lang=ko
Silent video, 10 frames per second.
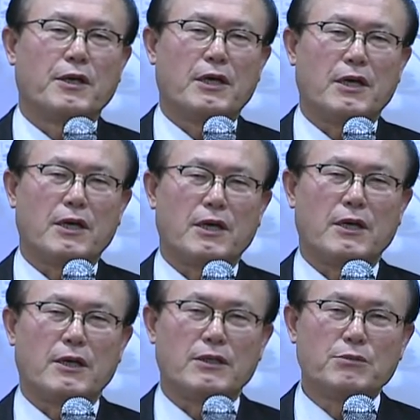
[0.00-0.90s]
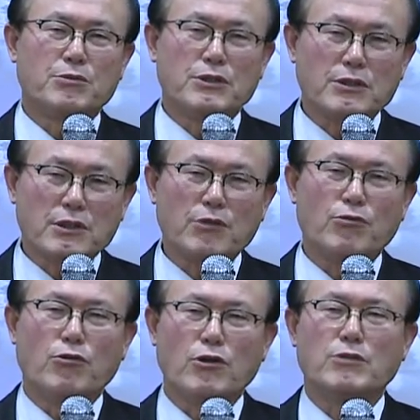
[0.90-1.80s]
아, 이렇게
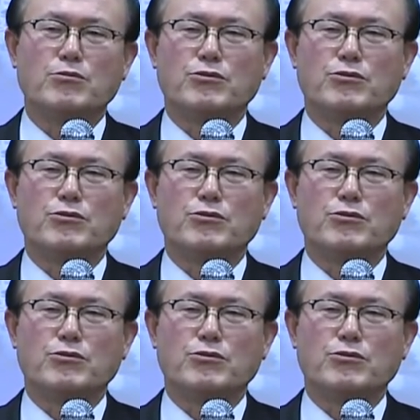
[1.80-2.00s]
훌륭한